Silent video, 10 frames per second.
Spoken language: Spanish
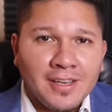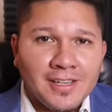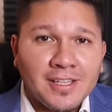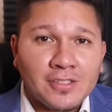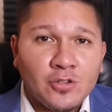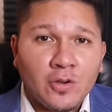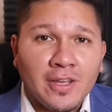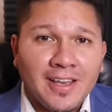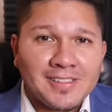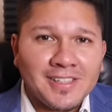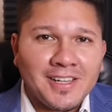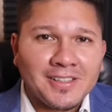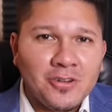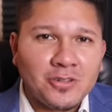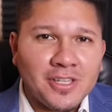Estas son
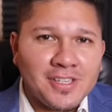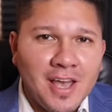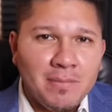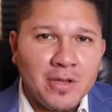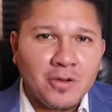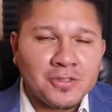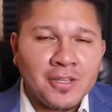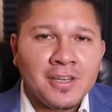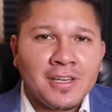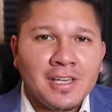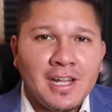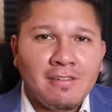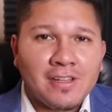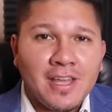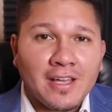excelentes noticias amigos y
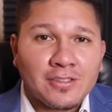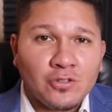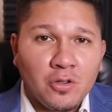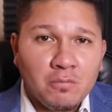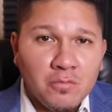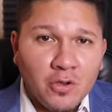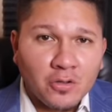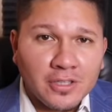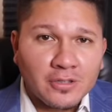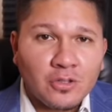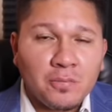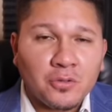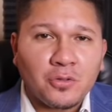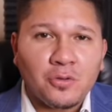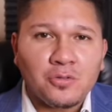la verdad que estoy muy contento
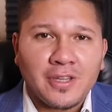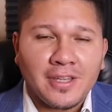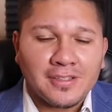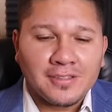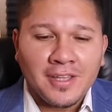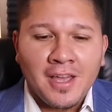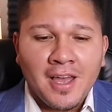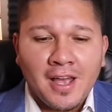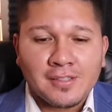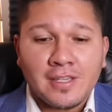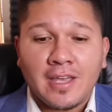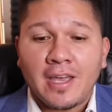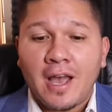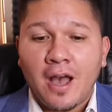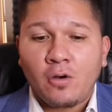por todos ustedes. Así
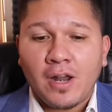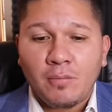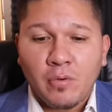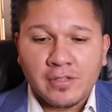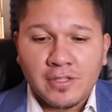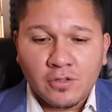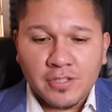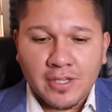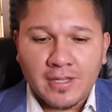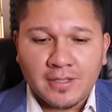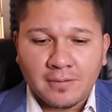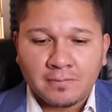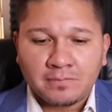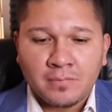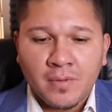que ahora les voy a decir lo siguiente.
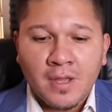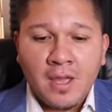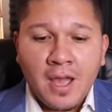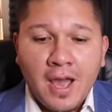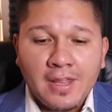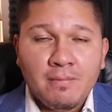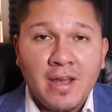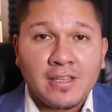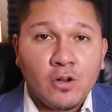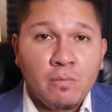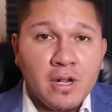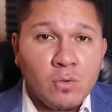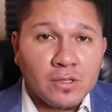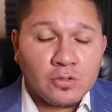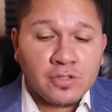Además de los
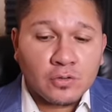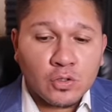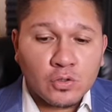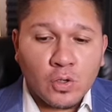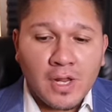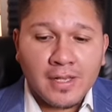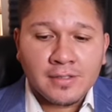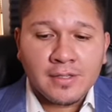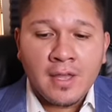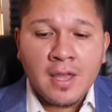1.400 dólares,